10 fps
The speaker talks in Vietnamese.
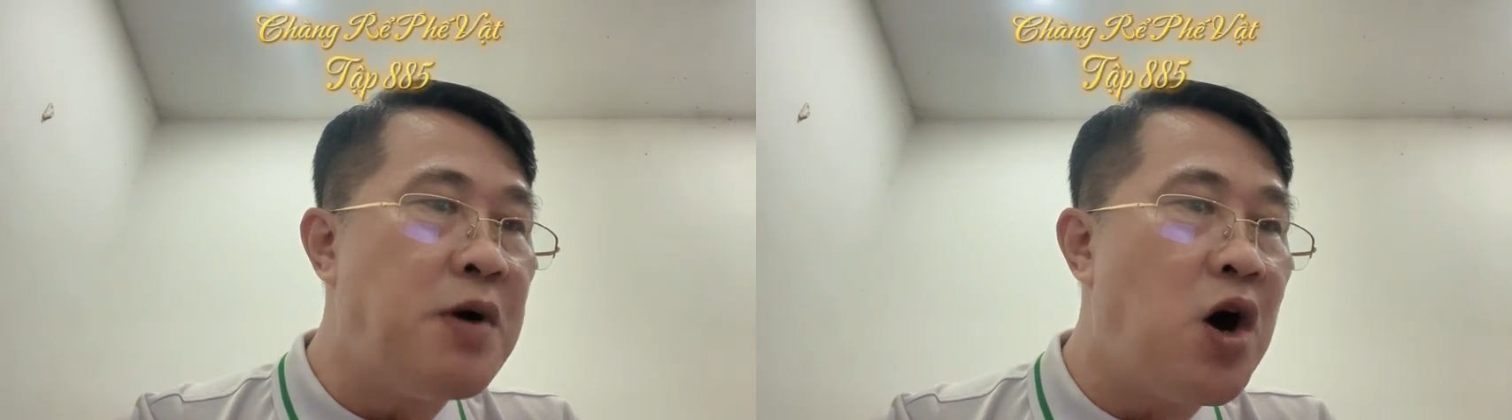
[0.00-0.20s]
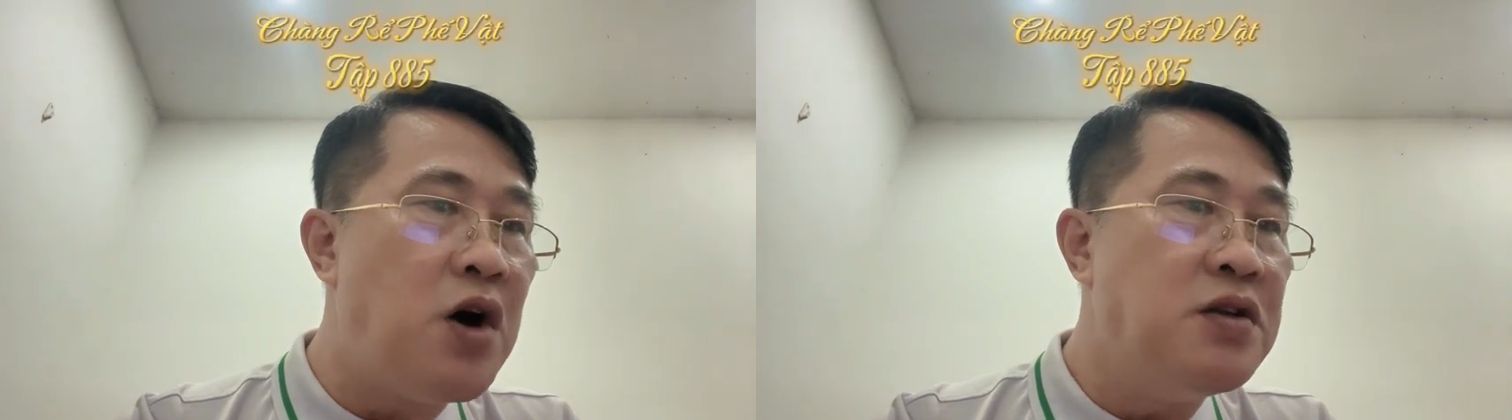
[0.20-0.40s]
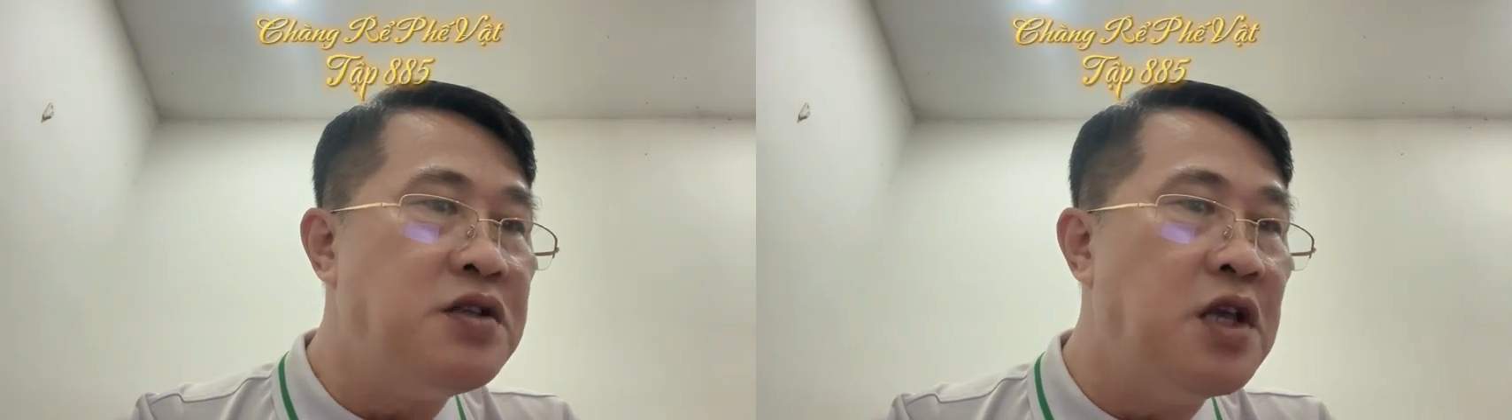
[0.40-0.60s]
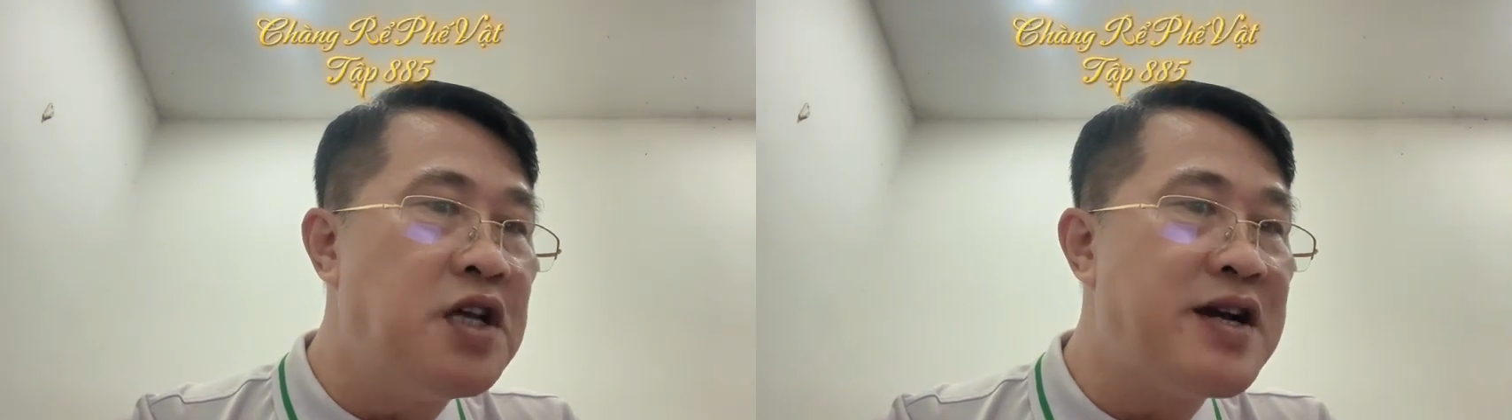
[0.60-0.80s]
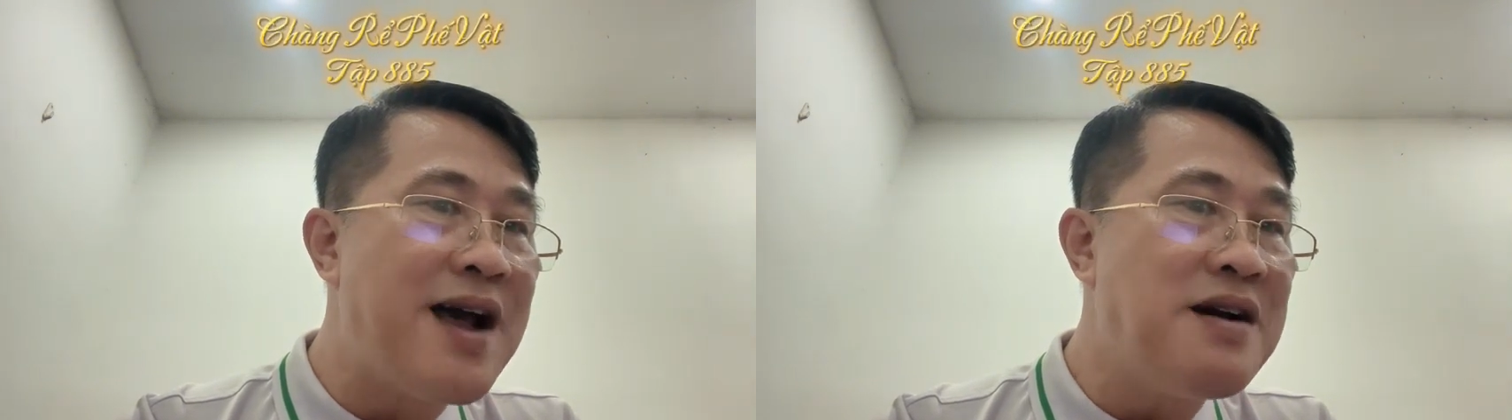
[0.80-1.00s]
họ,
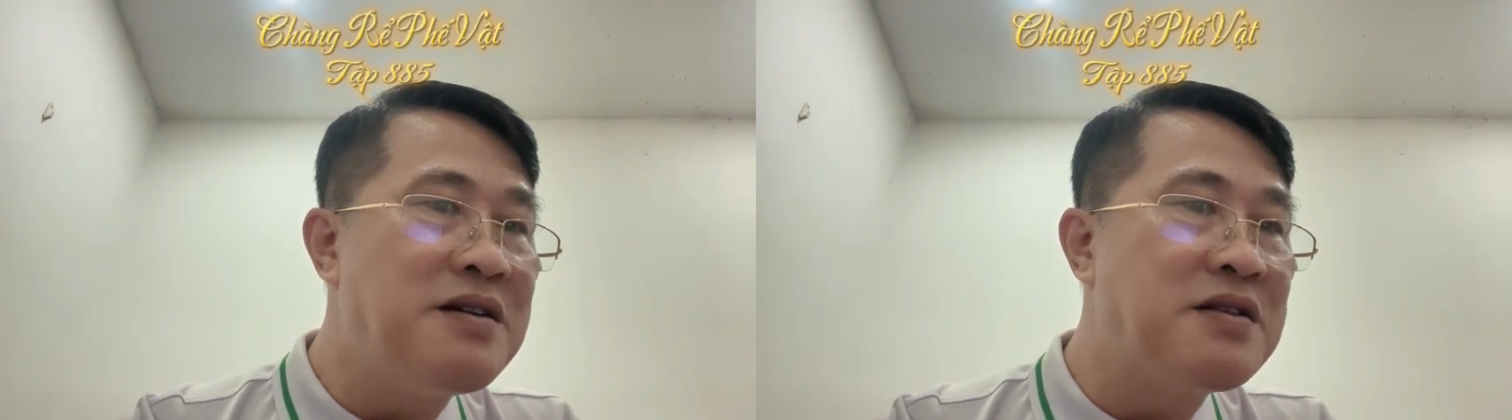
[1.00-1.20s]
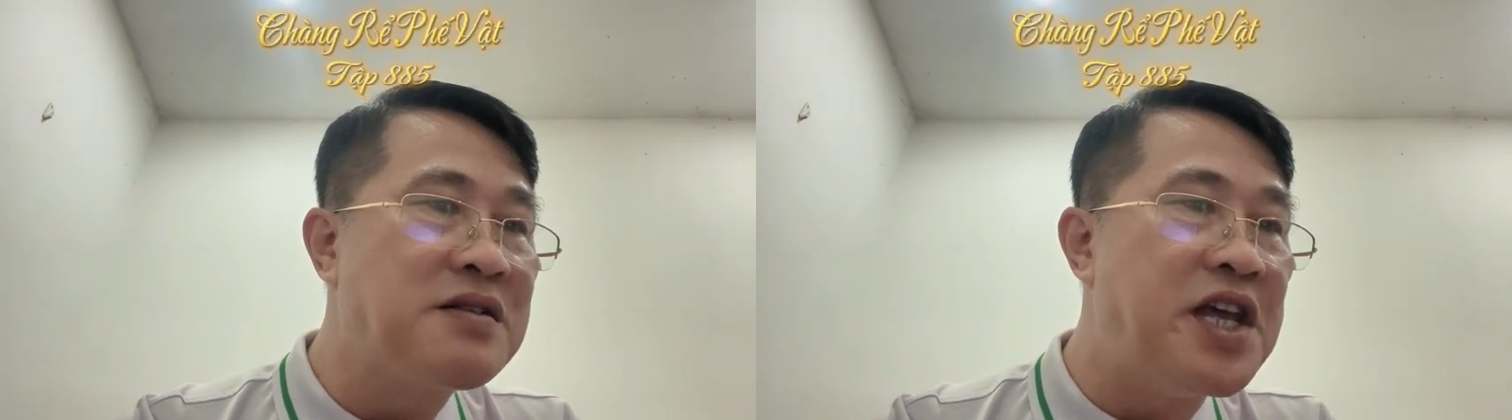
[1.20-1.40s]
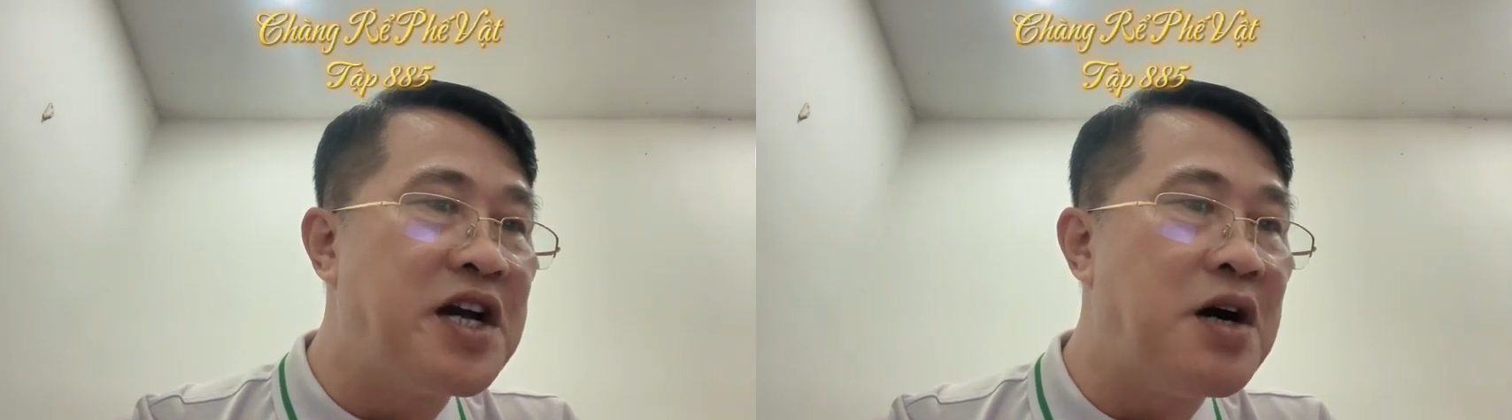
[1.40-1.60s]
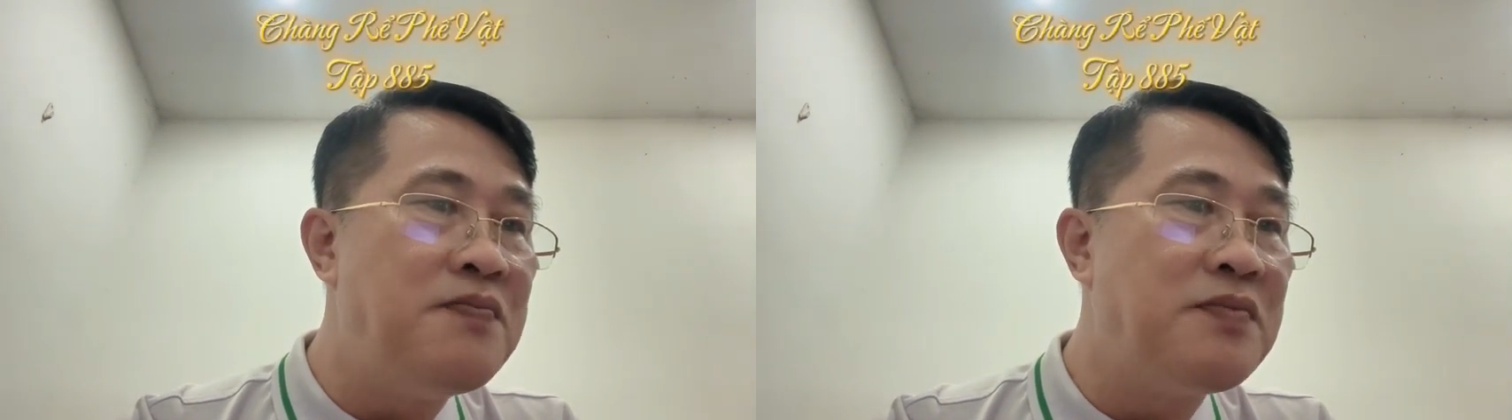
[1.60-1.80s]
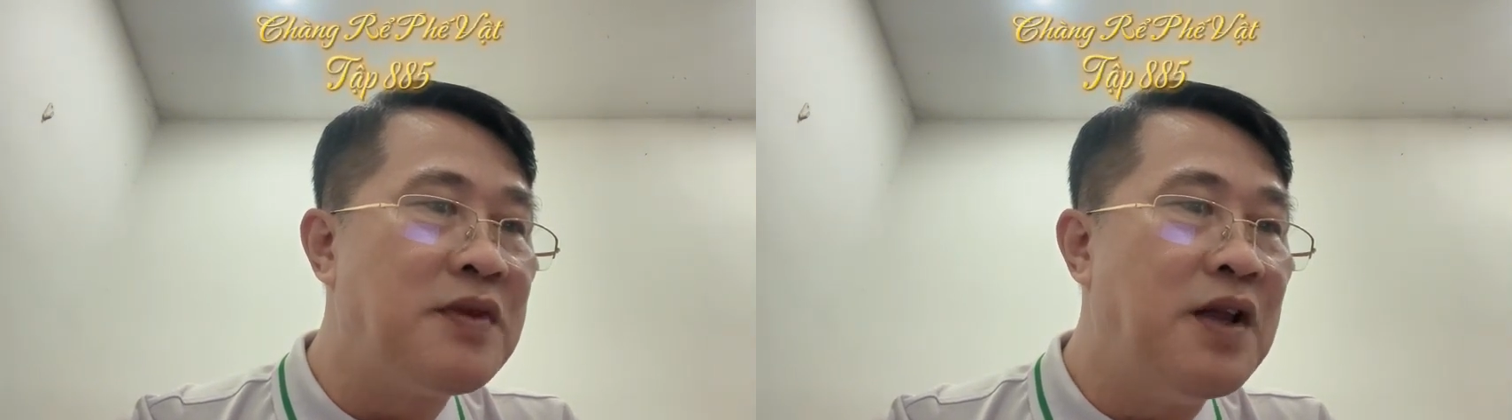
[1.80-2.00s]
những thứ khác thì không.